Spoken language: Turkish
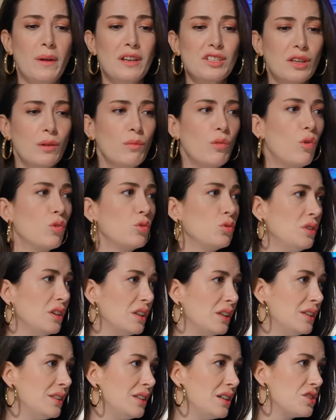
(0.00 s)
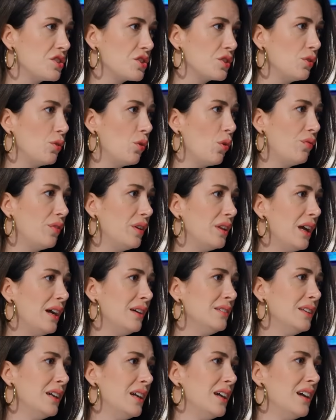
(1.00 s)
başka bir oyun alanı açılıyor
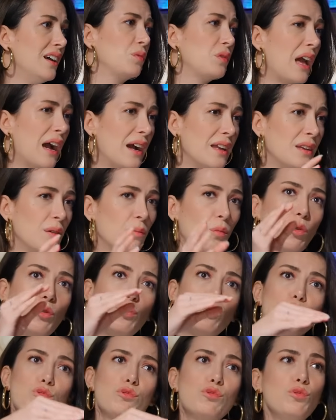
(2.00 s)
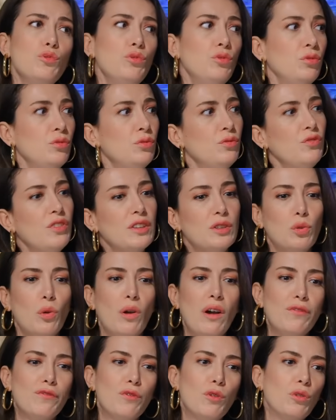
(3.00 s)
falan. Yani böyle uzun ve
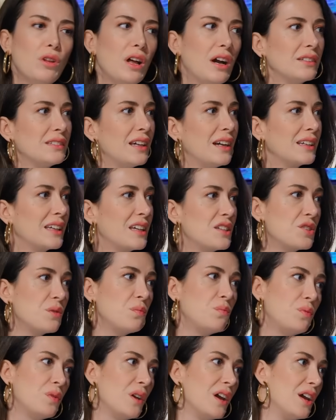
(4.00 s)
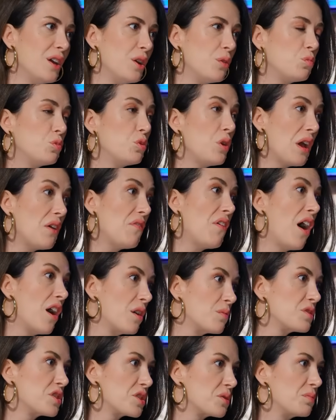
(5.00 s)
tuhaf yollardan geçip buraya
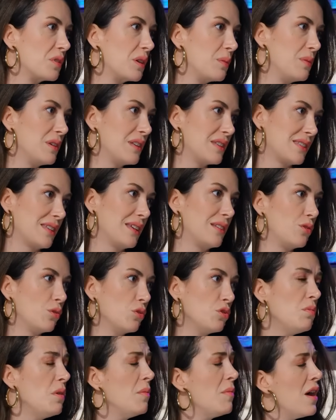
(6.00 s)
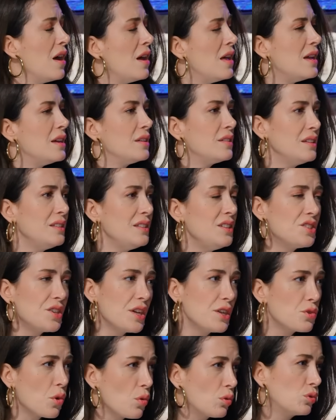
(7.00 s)
varmışım gibi hissediyorum ama dediğin
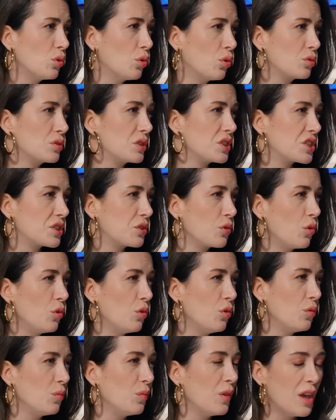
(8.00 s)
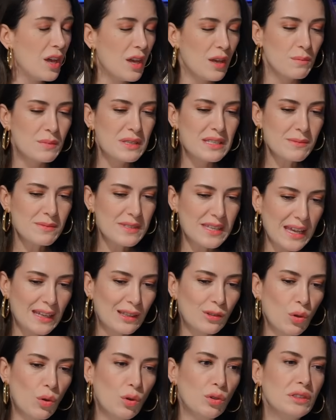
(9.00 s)
şey çok doğru işte. O bizim
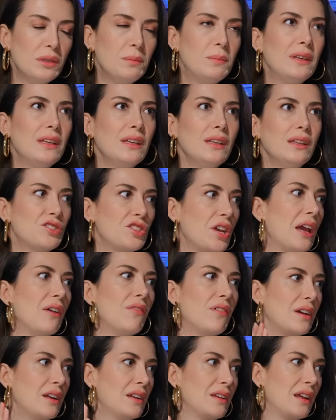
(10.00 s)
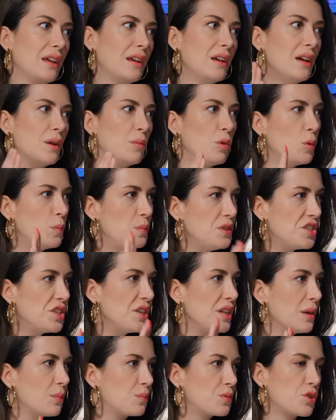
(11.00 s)
sektörde bir şey var hani böyle bir
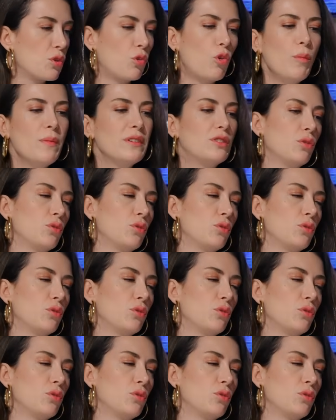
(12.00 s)
şey yapışıyor komedi